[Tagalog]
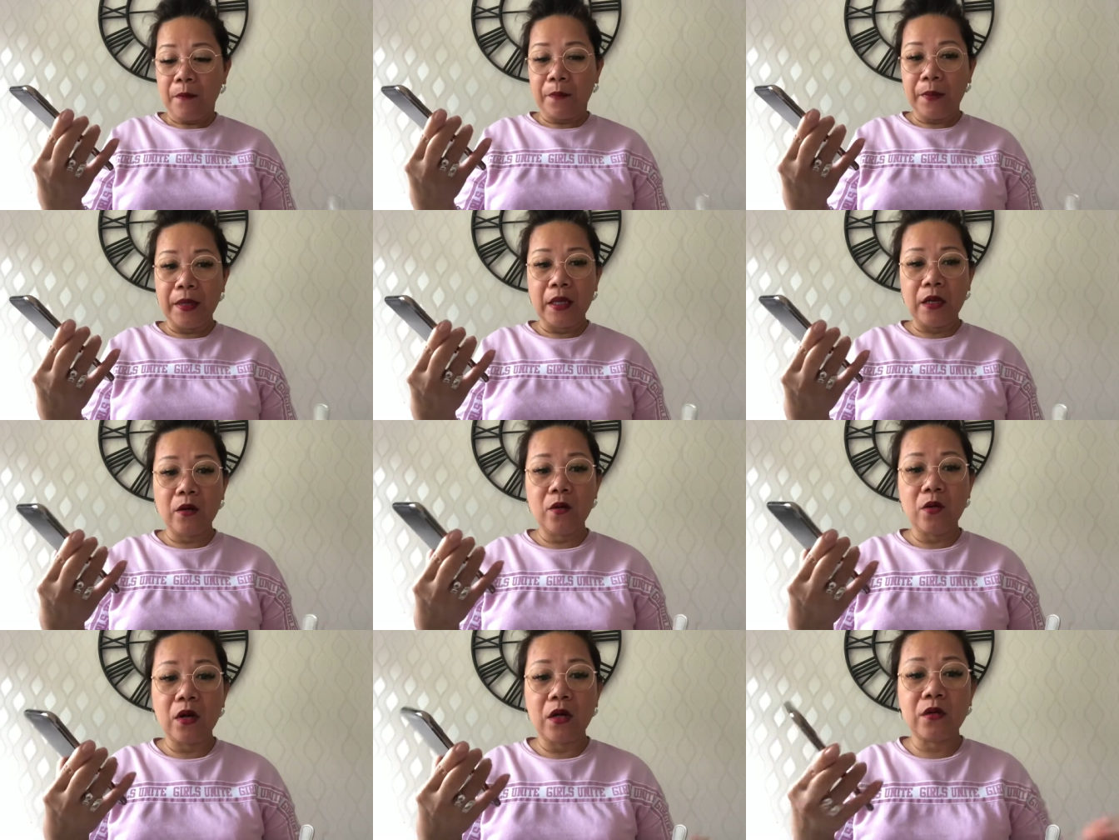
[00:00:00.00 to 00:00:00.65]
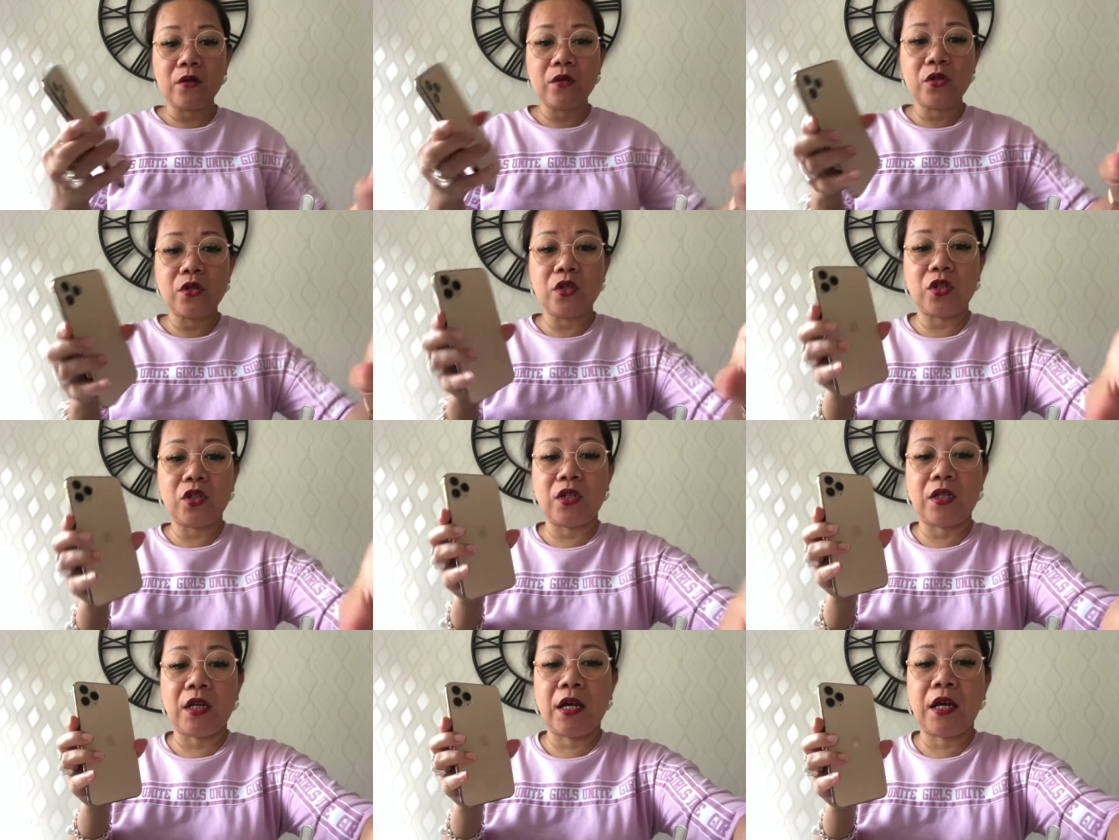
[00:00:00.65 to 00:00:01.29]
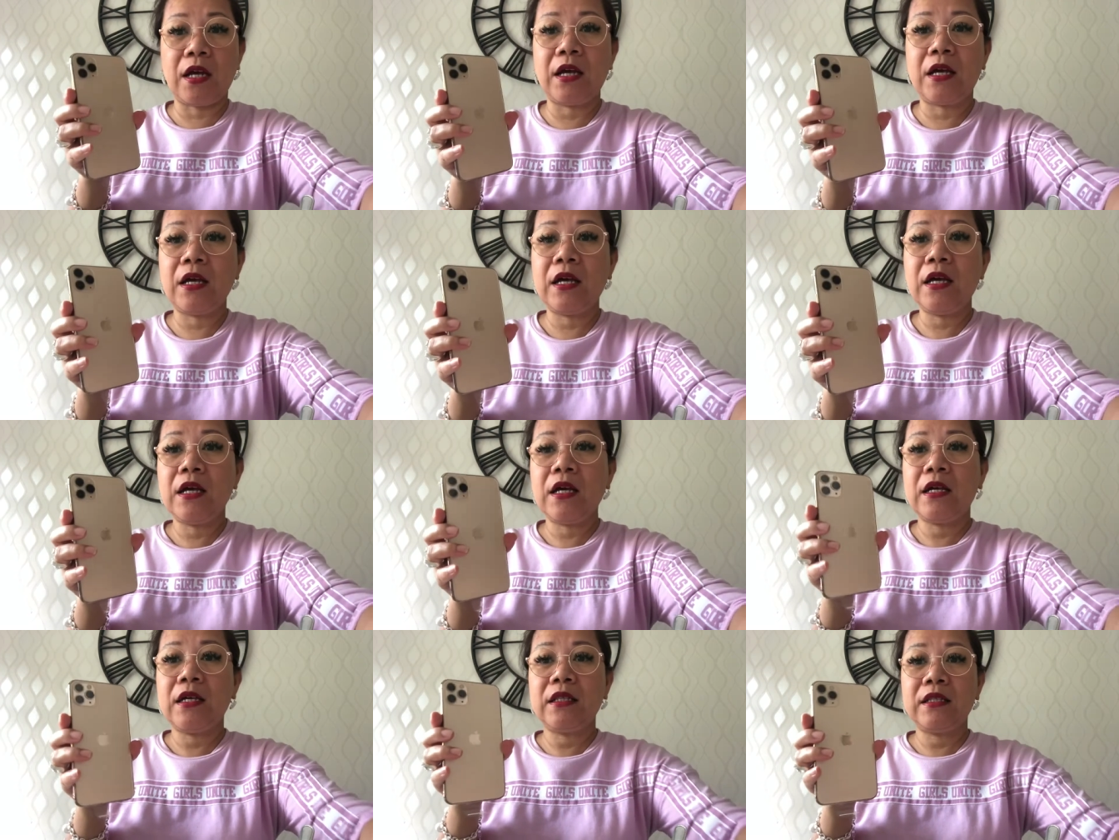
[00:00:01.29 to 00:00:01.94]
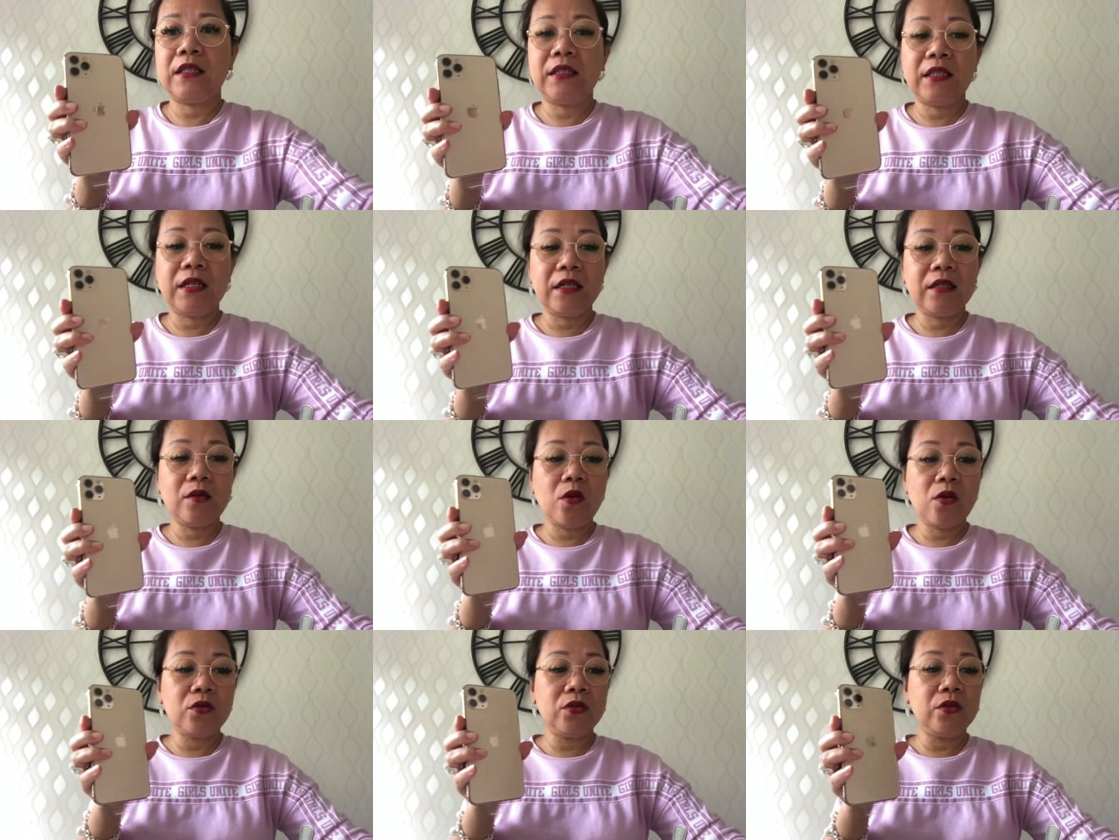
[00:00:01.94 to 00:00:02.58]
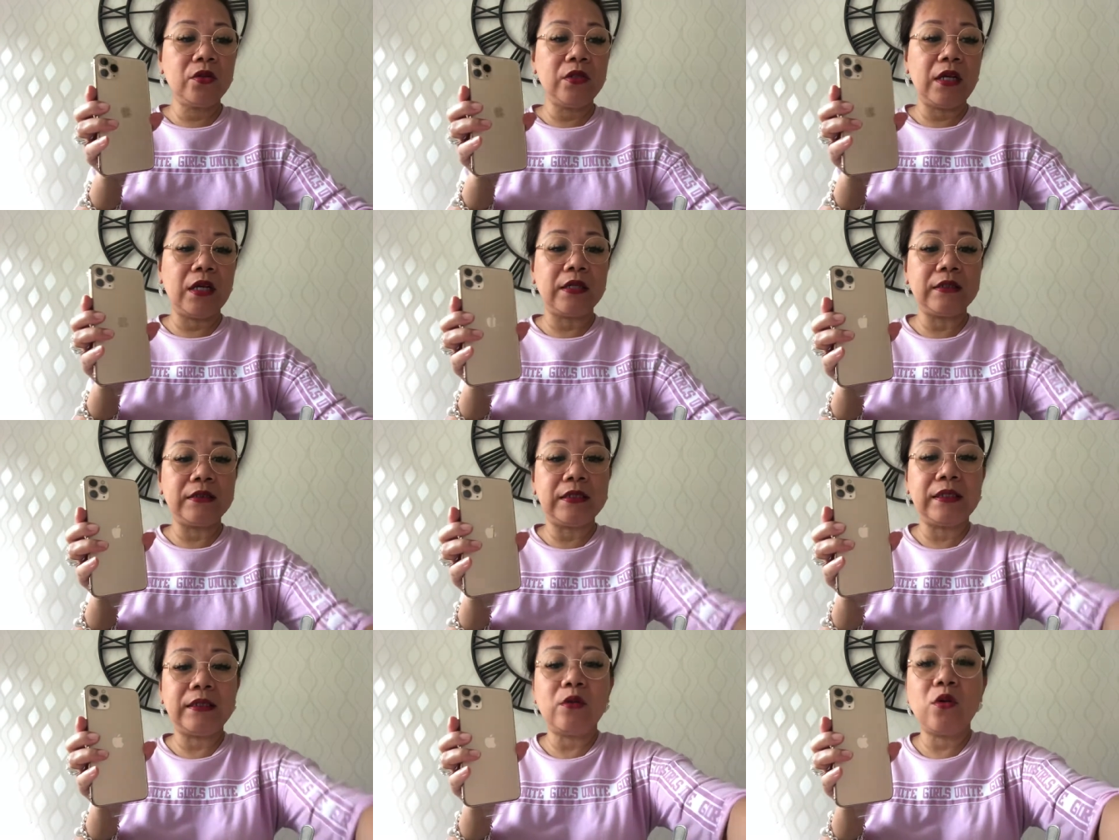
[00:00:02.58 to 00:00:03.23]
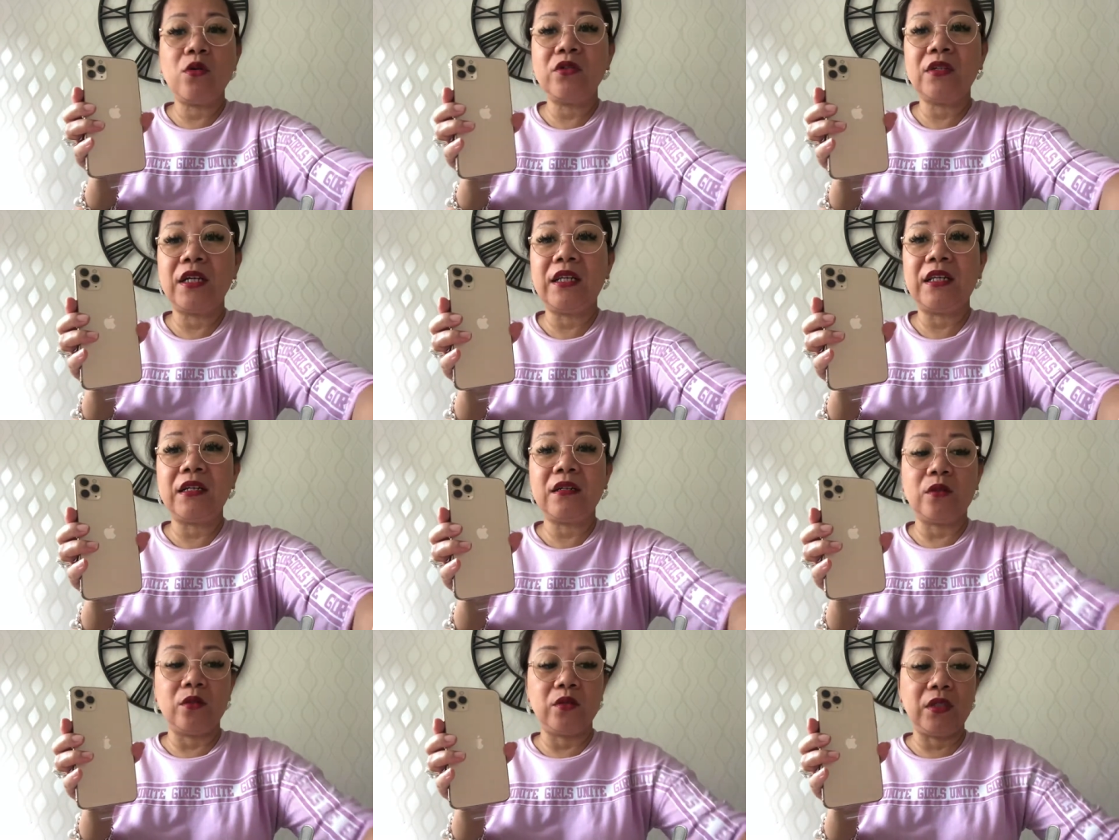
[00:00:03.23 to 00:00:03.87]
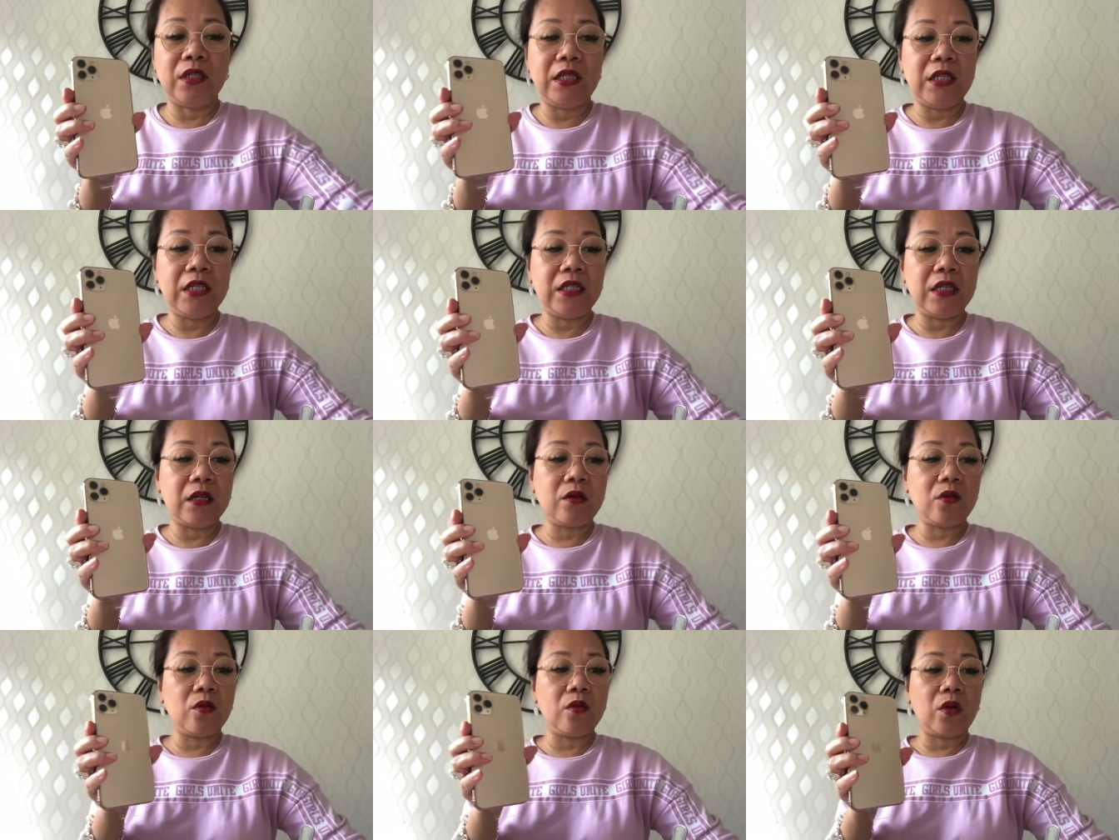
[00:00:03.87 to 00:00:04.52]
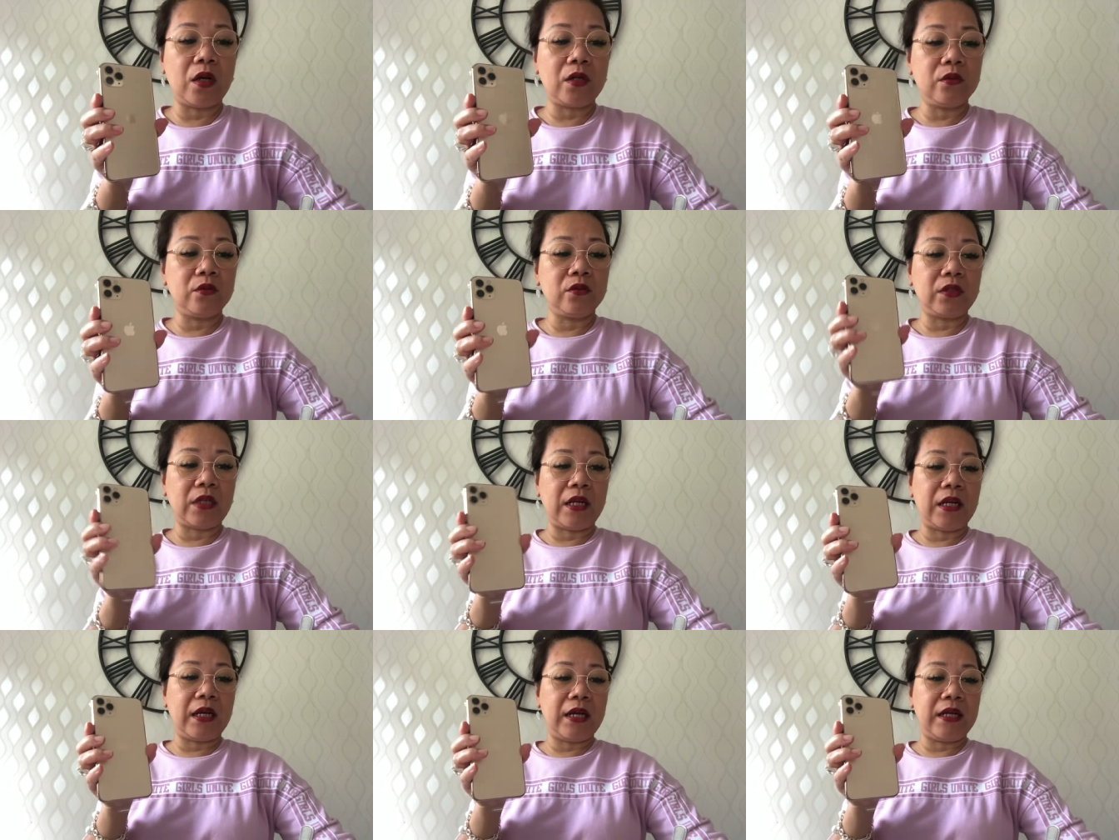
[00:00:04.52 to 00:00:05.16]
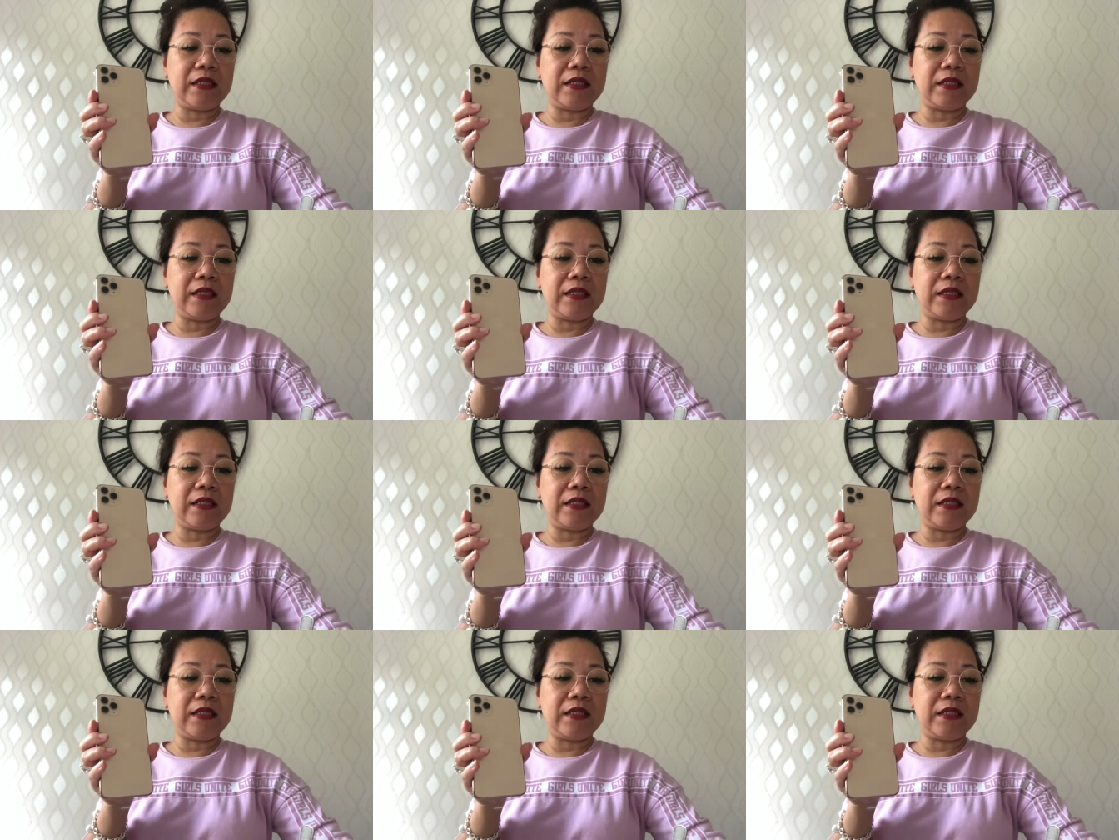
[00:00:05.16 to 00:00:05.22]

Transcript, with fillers: Pero ano siya, nag-google nag ako, tinignan ko kung ano talaga.